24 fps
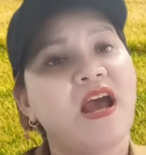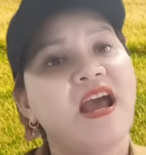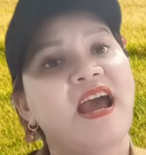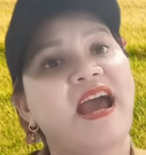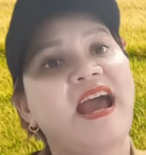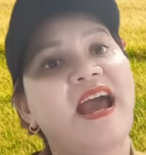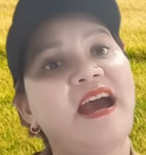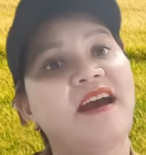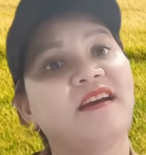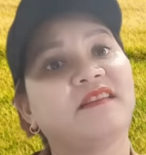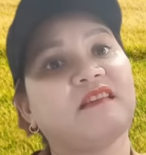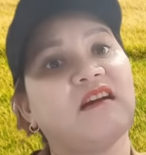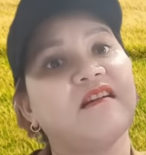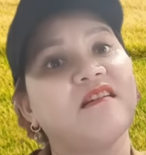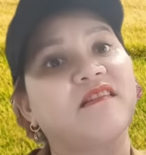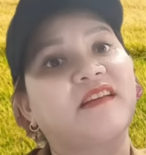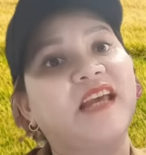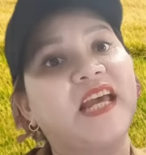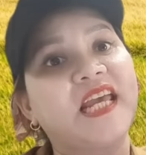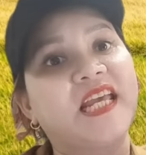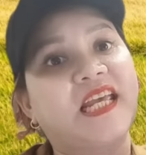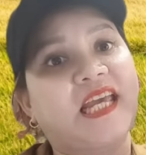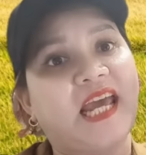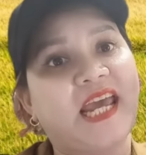ăn từng
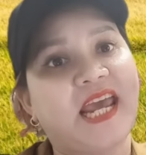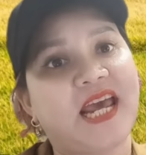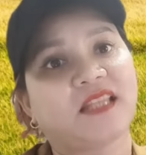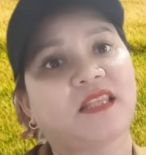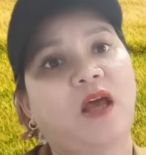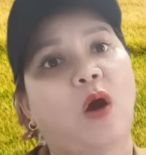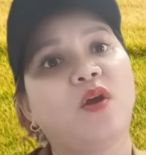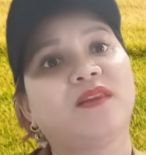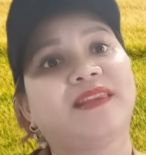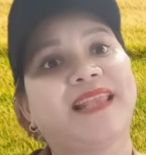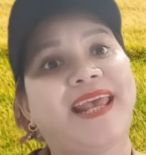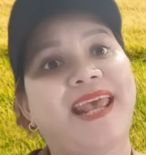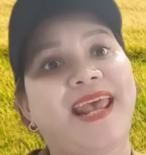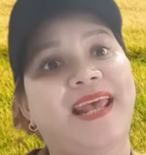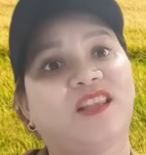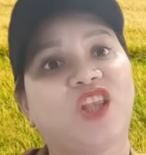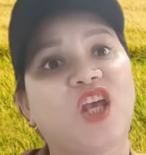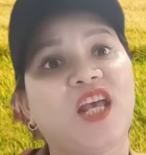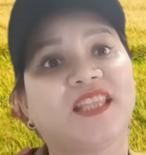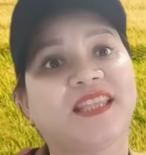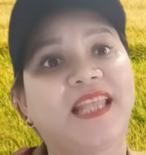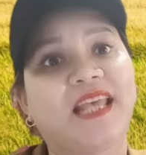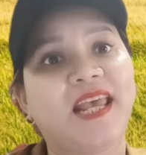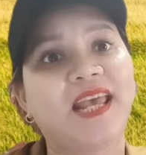cây kèn thổi tè
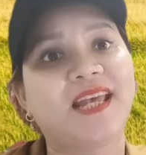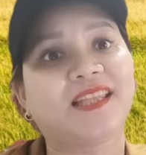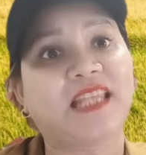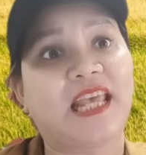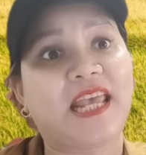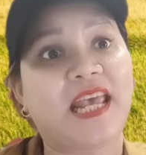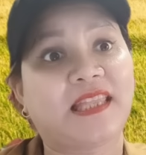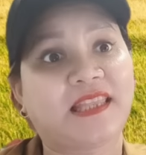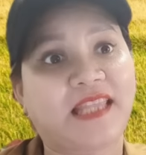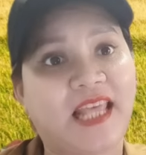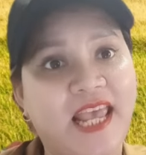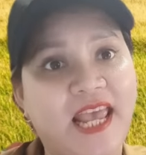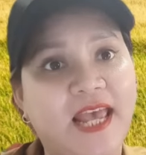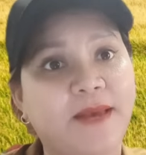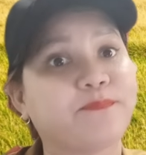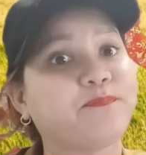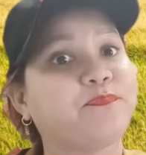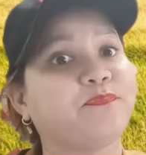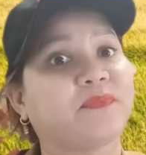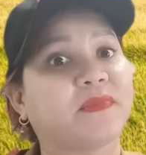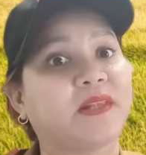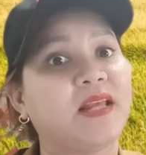te te te te ừ.